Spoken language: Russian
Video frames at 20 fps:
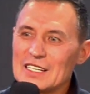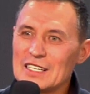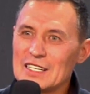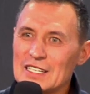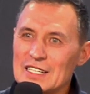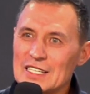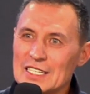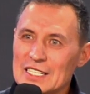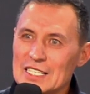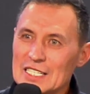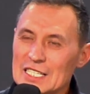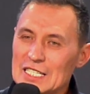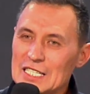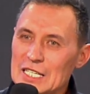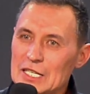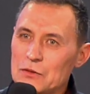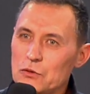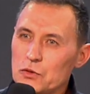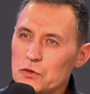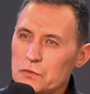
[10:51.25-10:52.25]
А,
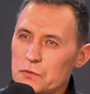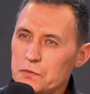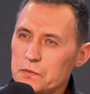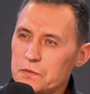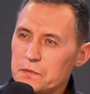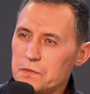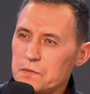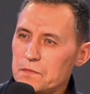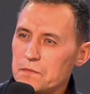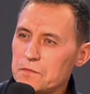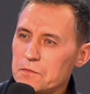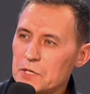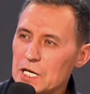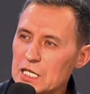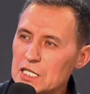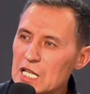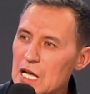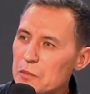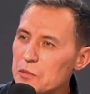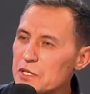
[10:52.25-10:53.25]
и вот,
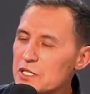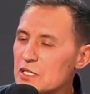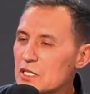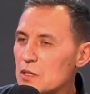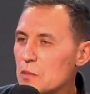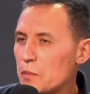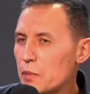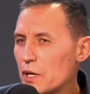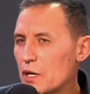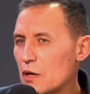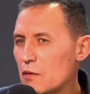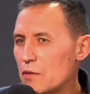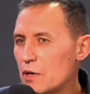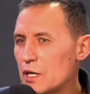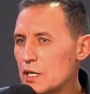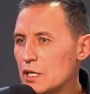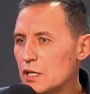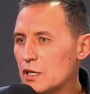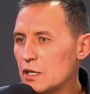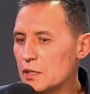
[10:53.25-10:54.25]
когда мы с ним
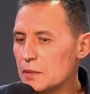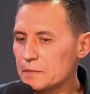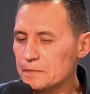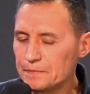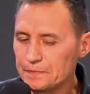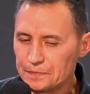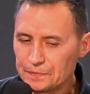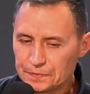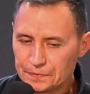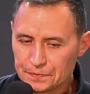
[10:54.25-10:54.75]
поговорили,